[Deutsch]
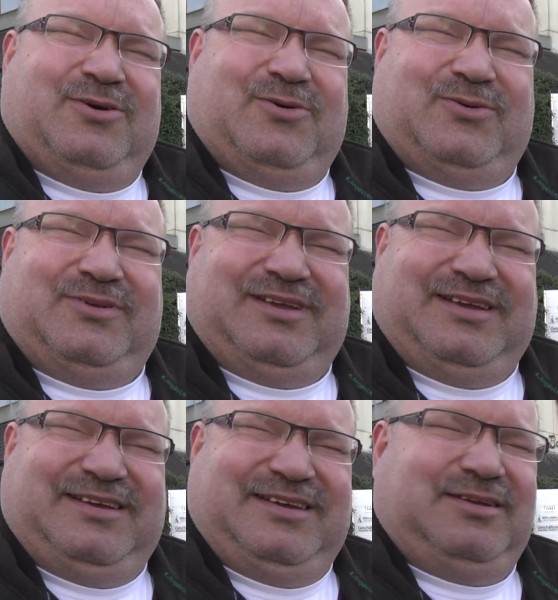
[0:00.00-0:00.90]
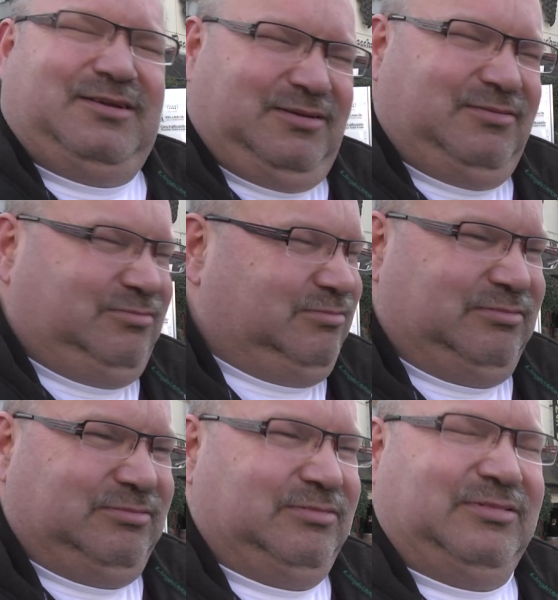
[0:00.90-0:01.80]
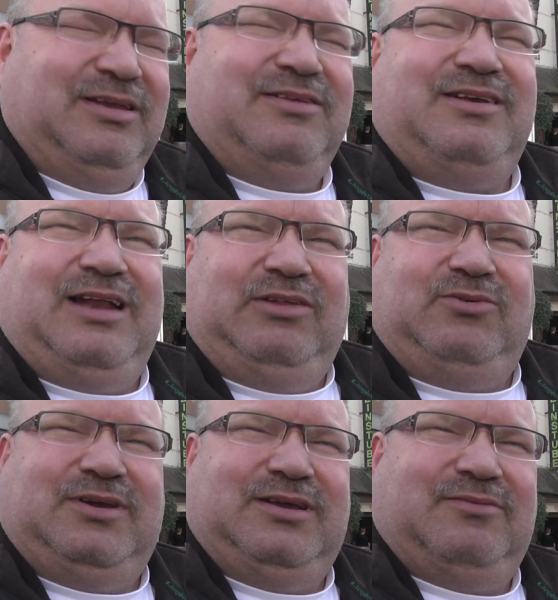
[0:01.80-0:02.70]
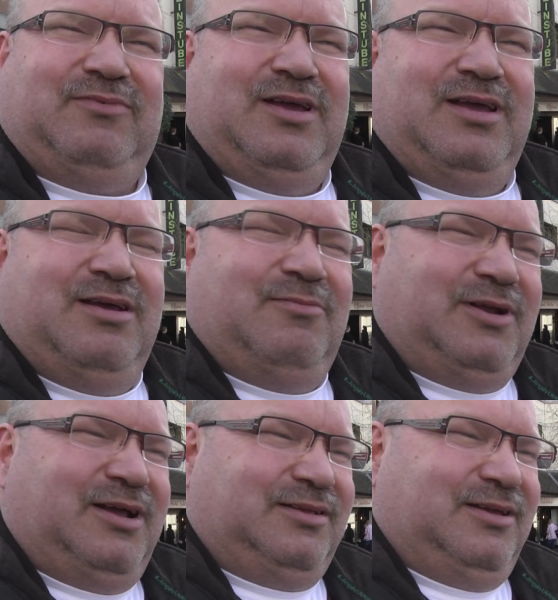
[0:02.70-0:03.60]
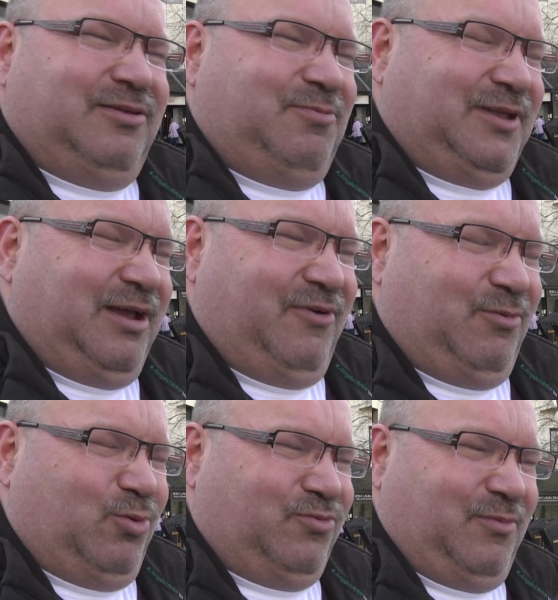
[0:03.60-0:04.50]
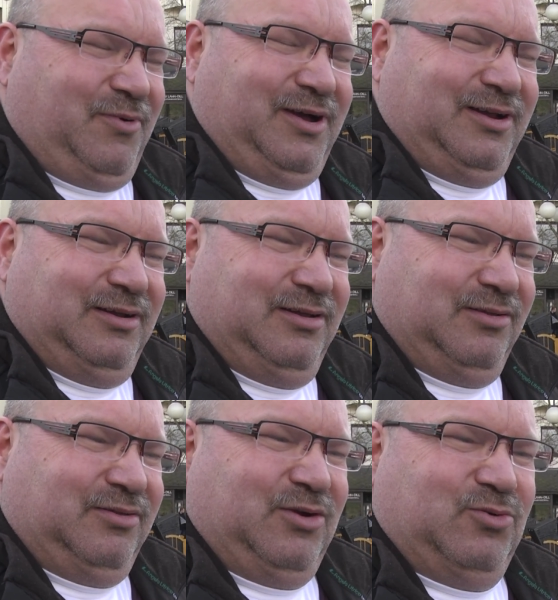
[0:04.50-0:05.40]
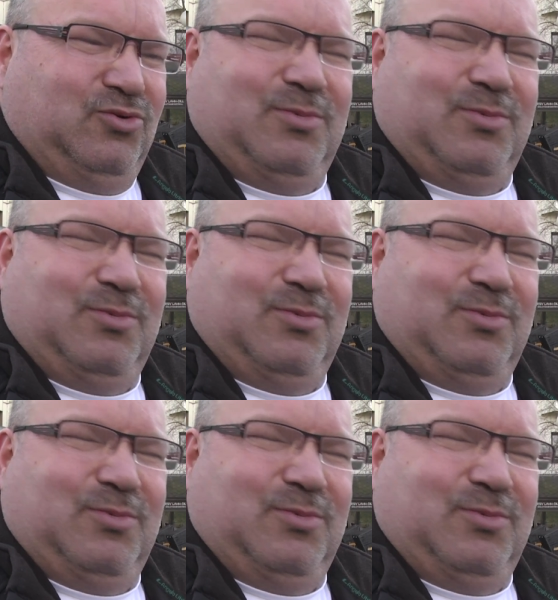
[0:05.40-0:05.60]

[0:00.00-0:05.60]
Und äh, die ist nicht kleinzukriegen. Man hat das Parteiverbotsverfahren sehr gut